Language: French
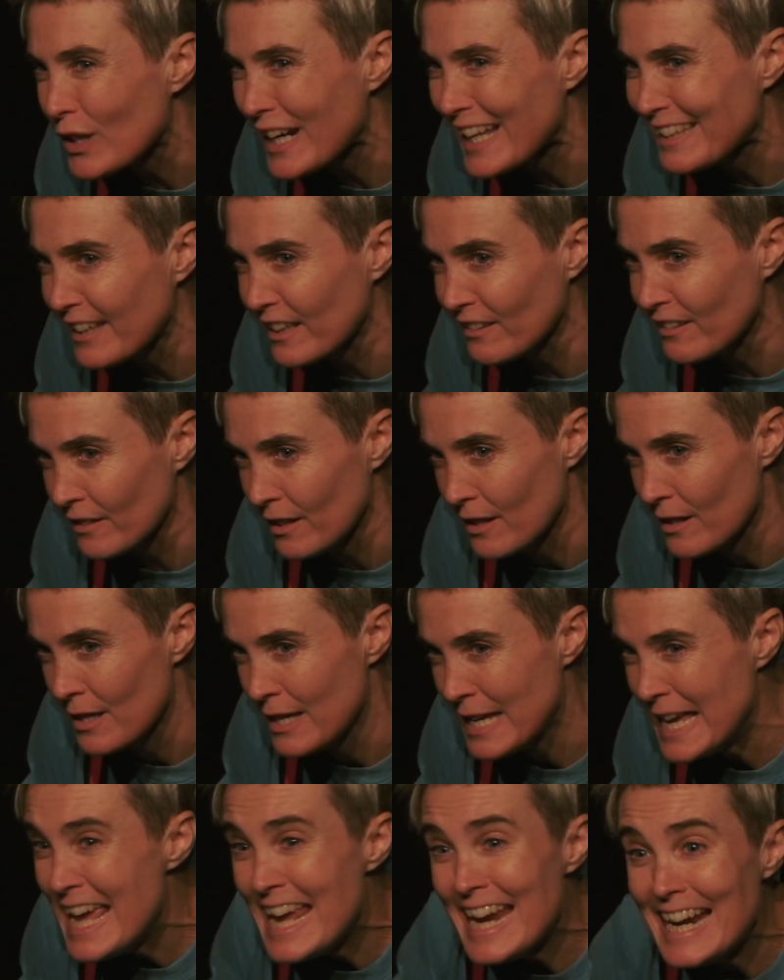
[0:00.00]
sur la tête.
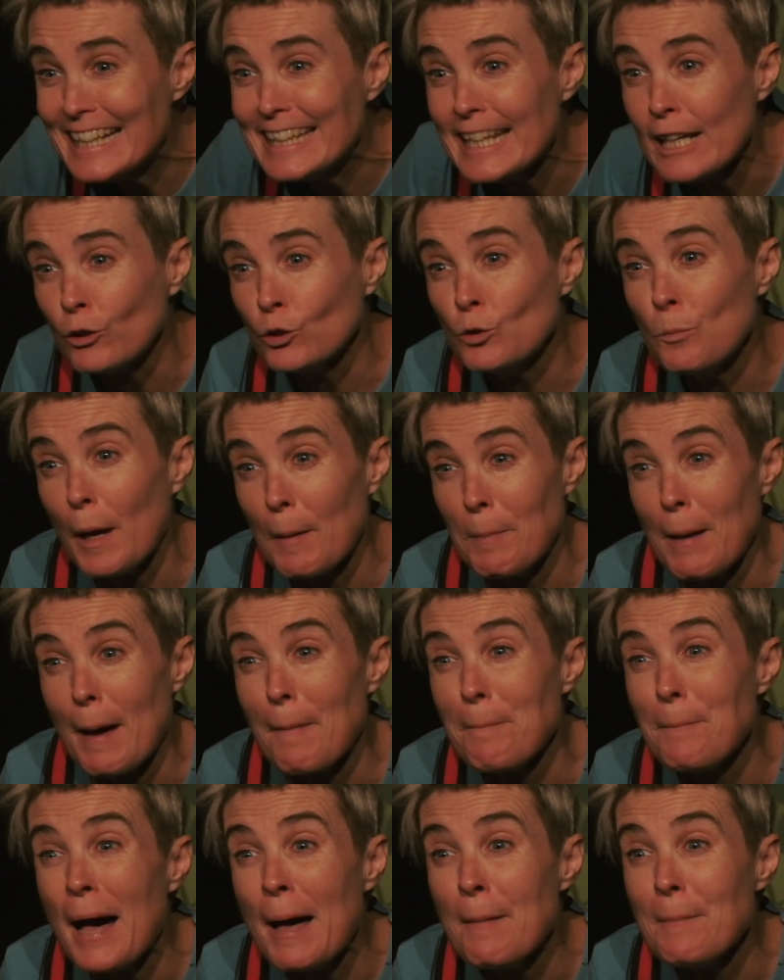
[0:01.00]
Il dit qu'on ne nous
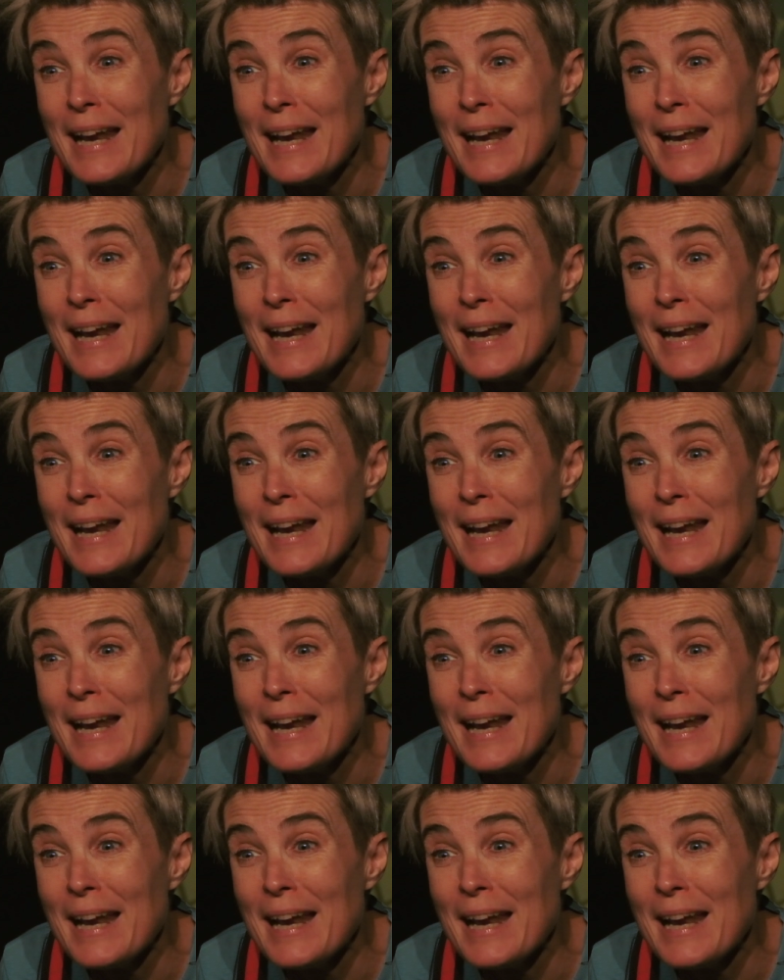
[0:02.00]
prépare pas